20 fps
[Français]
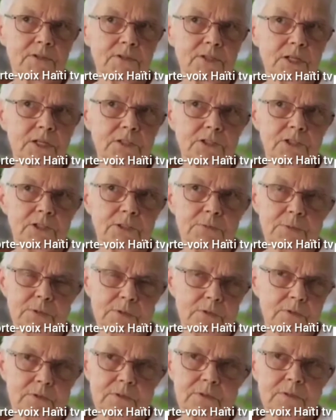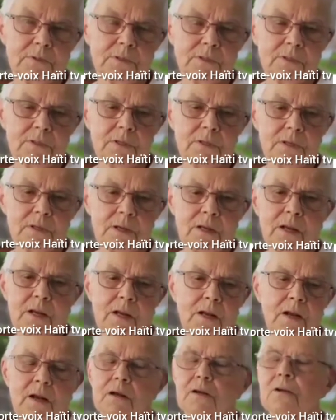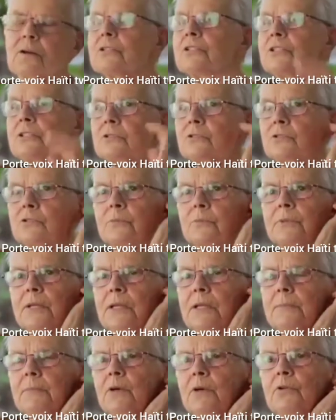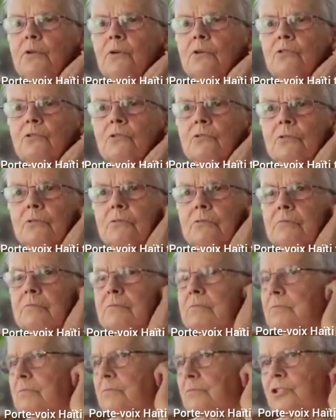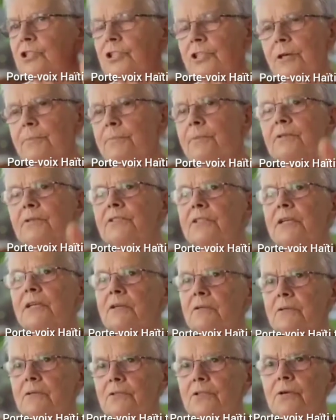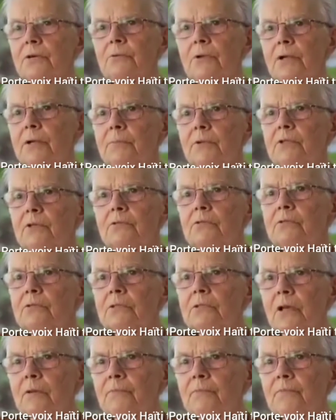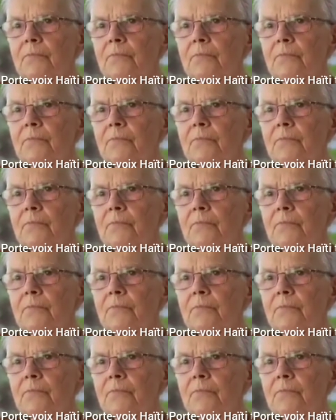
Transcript: ai pensé, je dis bon. Quand ils nous ont mis les menottes, j'y ai pensé. On a eu les menottes aussi.